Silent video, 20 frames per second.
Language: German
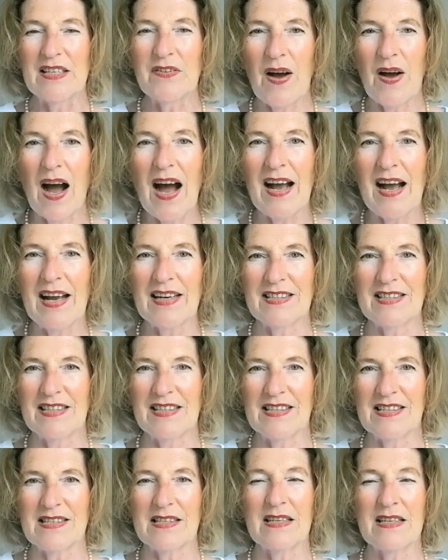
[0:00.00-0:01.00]
Die Wahrheit
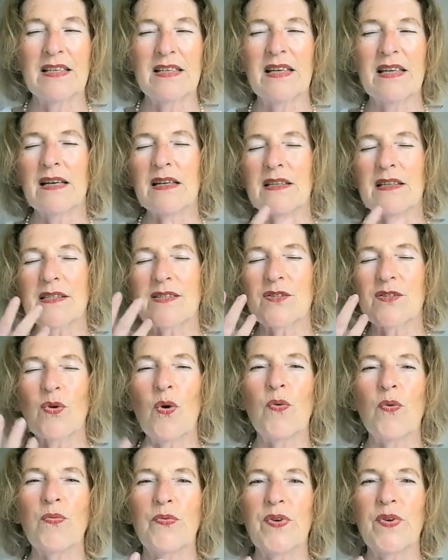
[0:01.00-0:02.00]
ist, in dir ist
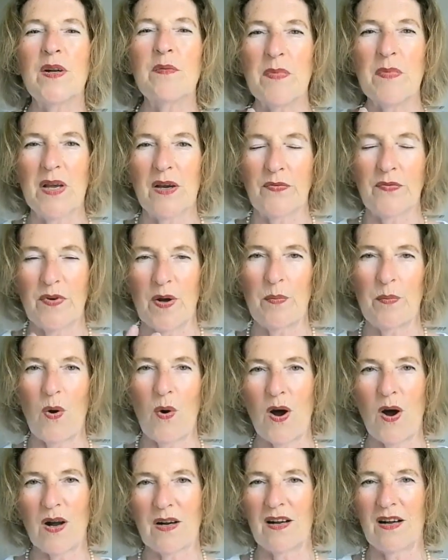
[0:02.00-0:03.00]
so viel mehr
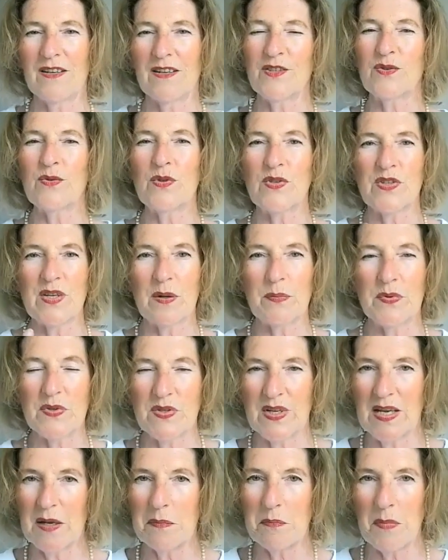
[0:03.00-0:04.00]
verborgen, als du es dir
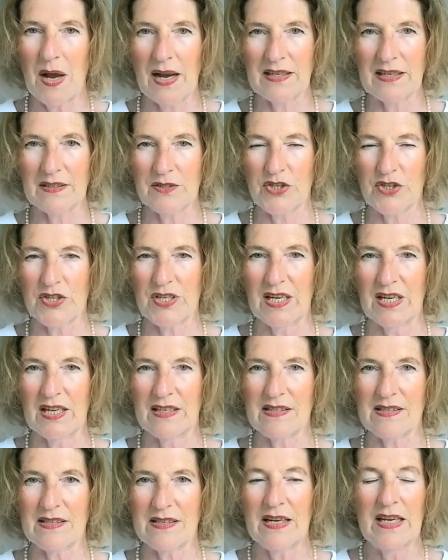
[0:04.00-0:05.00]
bis eben
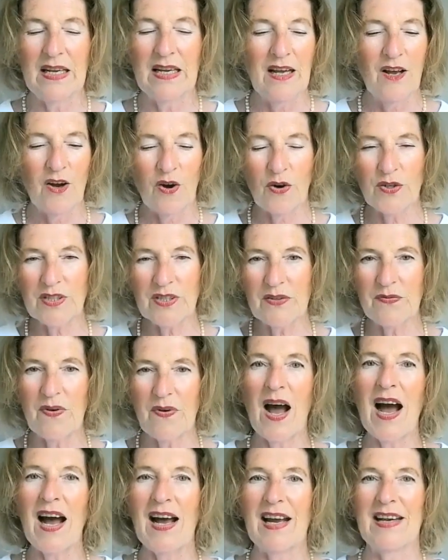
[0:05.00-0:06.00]
eingestehst. Und die
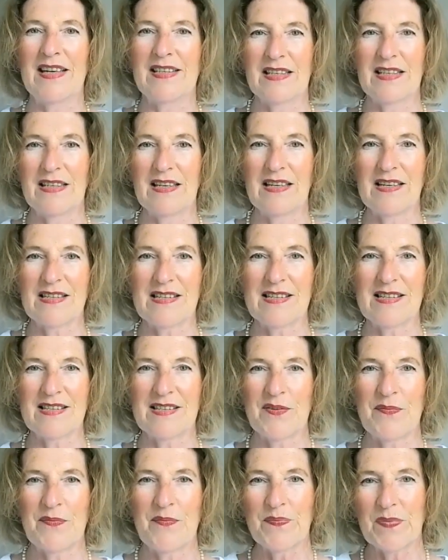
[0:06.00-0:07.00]
Wahrheit
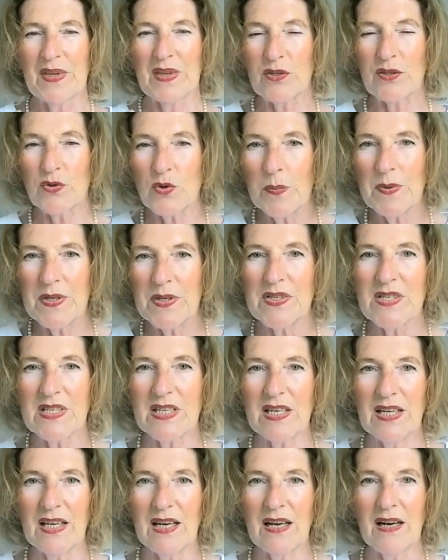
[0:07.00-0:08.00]
ist, Du
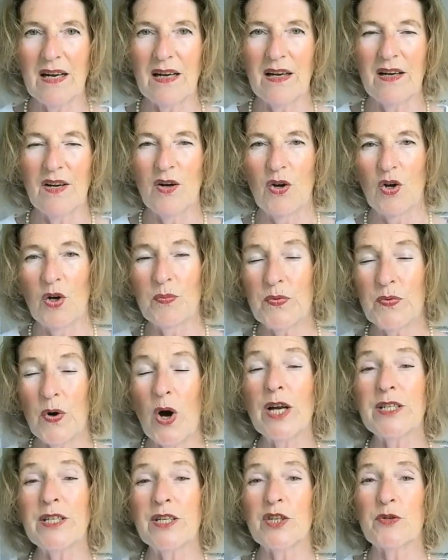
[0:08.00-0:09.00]
bist hier, um
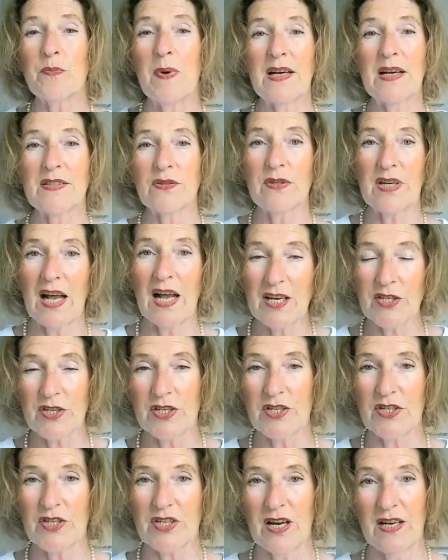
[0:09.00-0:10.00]
Freude, Spaß und
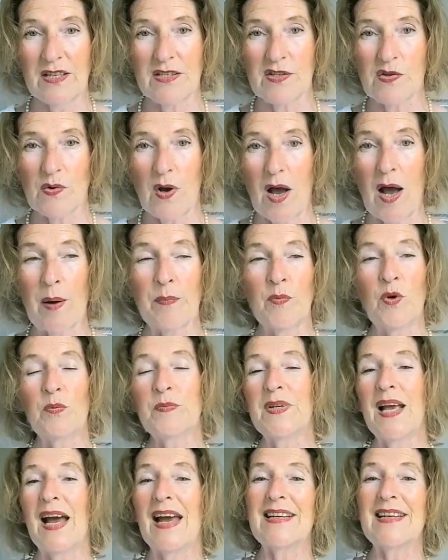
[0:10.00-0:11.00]
Leichtigkeit zu haben,
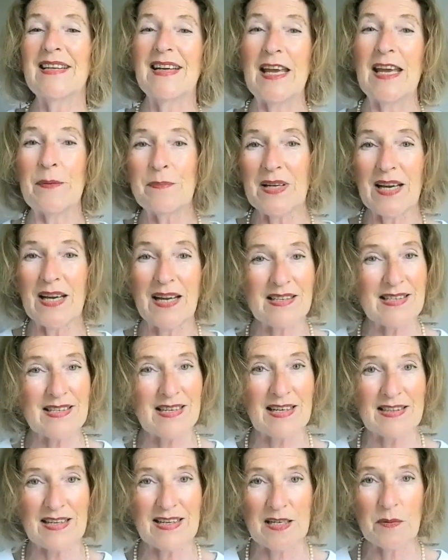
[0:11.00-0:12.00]
um dir ein Leben
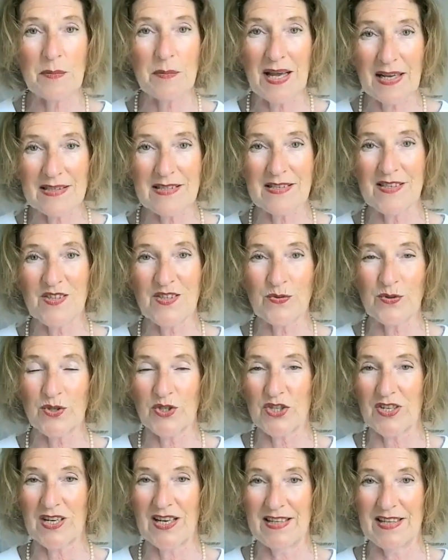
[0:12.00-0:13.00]
ganz nach deinem Herzen zu
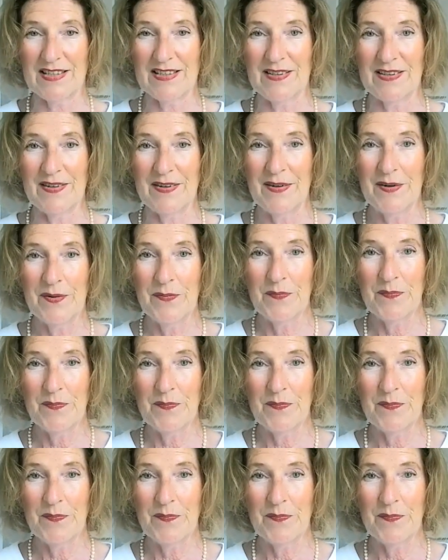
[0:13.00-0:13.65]
gestalten.